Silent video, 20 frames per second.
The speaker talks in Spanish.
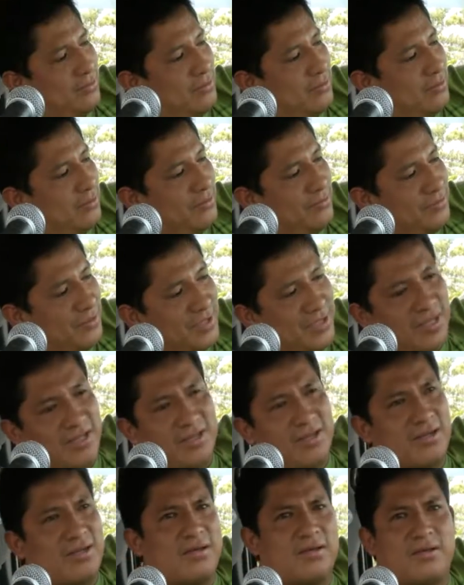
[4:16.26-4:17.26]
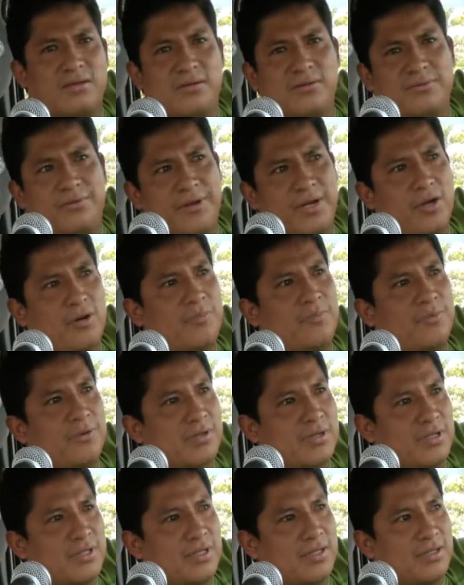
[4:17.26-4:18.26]
Oh, bien feo
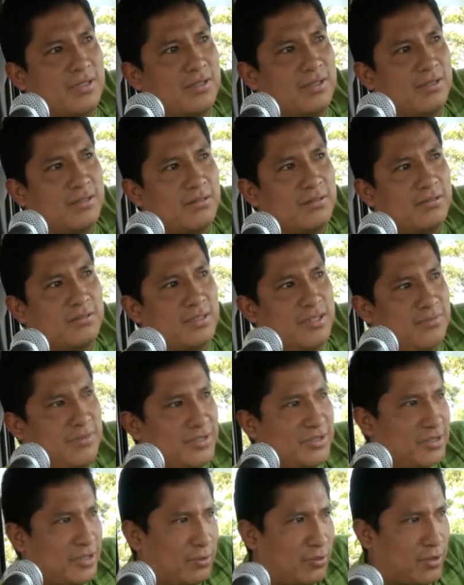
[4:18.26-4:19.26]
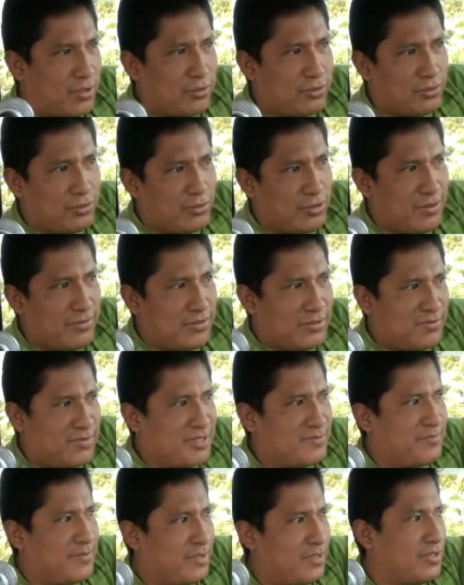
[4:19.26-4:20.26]
porque realmente cuando llueve es
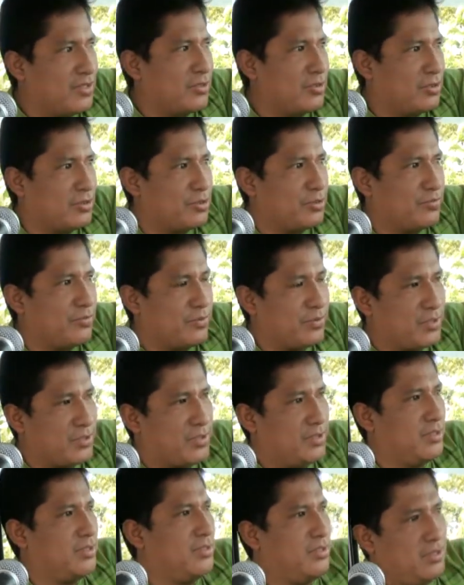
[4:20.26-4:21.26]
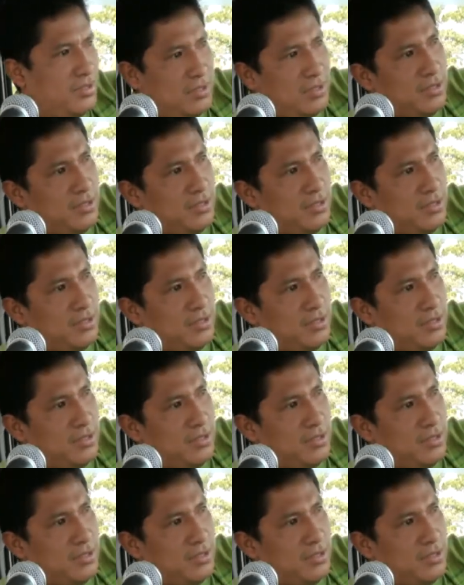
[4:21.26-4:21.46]
más peligroso porque...